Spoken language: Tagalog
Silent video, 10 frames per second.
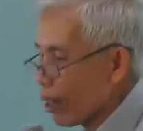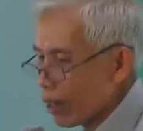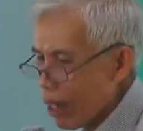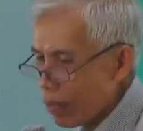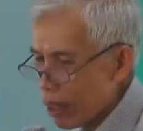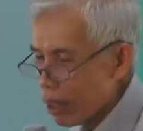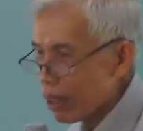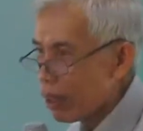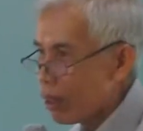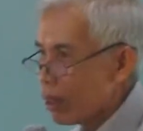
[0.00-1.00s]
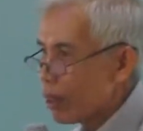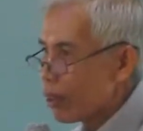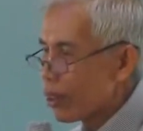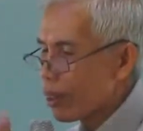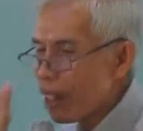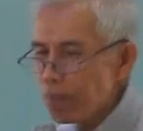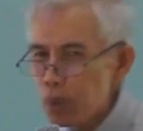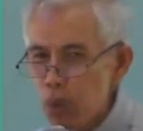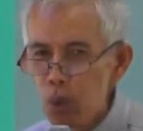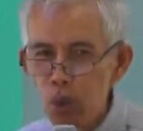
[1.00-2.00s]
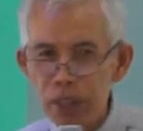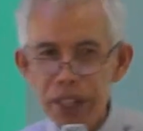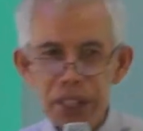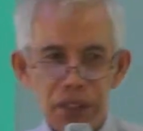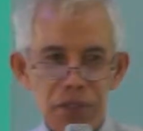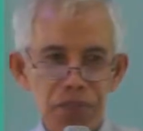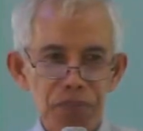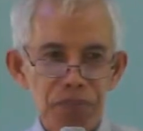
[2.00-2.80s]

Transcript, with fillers: Kaya sabi niya, stop worrying.